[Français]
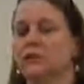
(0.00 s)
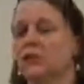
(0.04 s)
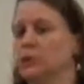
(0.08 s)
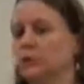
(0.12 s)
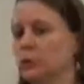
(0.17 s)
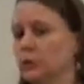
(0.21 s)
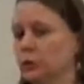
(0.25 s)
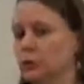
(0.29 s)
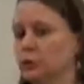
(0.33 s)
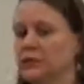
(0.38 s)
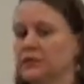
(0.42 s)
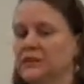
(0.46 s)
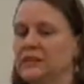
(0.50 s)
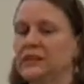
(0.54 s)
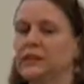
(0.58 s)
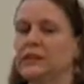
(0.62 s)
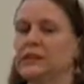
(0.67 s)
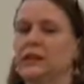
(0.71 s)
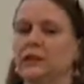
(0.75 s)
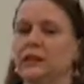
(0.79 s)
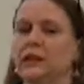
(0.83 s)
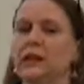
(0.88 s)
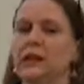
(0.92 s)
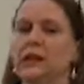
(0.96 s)
un petit
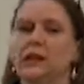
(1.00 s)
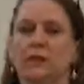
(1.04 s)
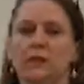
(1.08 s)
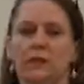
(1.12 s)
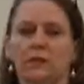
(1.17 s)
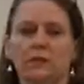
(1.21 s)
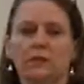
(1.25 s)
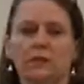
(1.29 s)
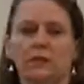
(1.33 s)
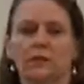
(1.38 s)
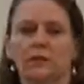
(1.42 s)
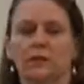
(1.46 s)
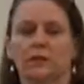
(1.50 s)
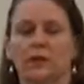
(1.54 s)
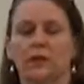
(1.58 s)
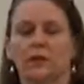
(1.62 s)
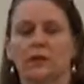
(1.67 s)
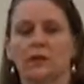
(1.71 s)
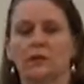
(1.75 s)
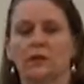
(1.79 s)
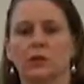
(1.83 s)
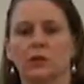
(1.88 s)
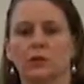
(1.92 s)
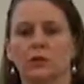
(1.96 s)
gain qui va faire
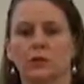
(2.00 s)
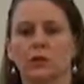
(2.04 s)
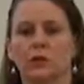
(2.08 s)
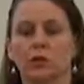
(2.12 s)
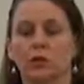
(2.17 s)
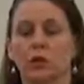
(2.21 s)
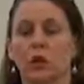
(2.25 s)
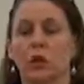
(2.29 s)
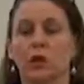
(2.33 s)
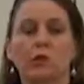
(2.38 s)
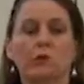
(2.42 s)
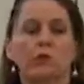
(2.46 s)
en sorte que